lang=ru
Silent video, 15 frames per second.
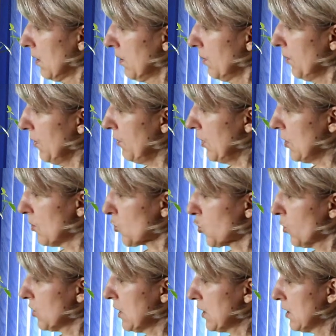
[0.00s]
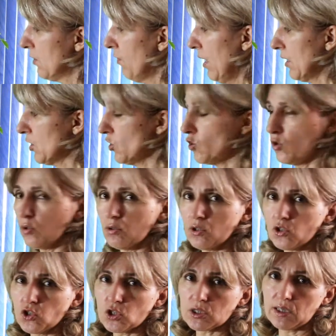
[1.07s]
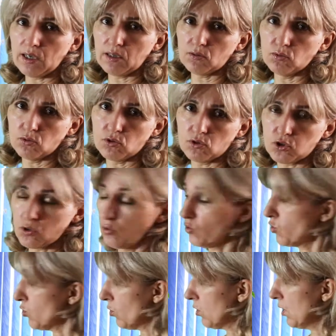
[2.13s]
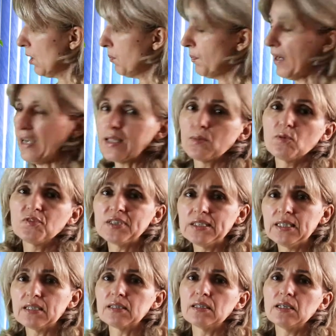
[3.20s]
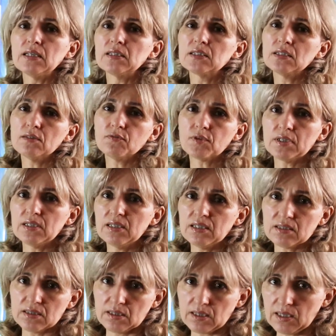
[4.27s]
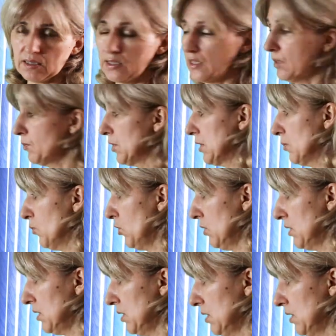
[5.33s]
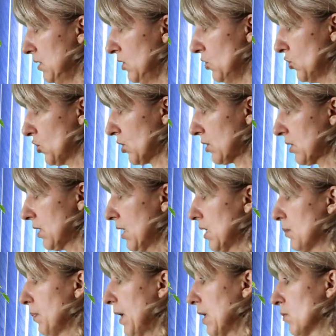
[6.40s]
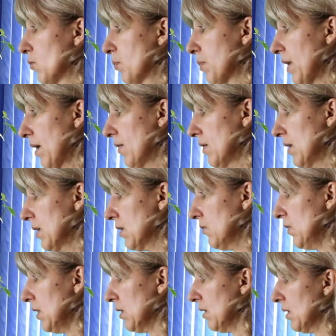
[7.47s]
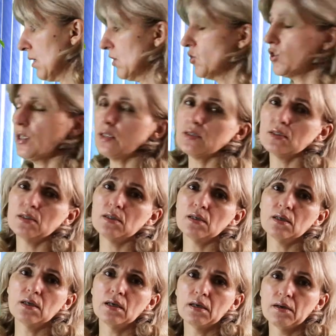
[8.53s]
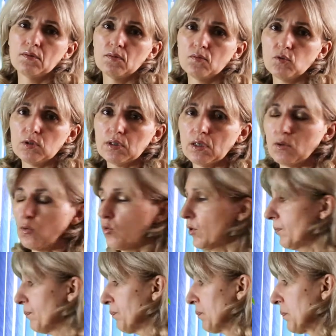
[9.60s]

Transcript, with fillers: Мы видим, что здесь два нечетных числа, одно число четное, поэтому все три цифры несократимы. Тем более здесь единичка стоит, поэтому правильный ответ окончательный вот такой.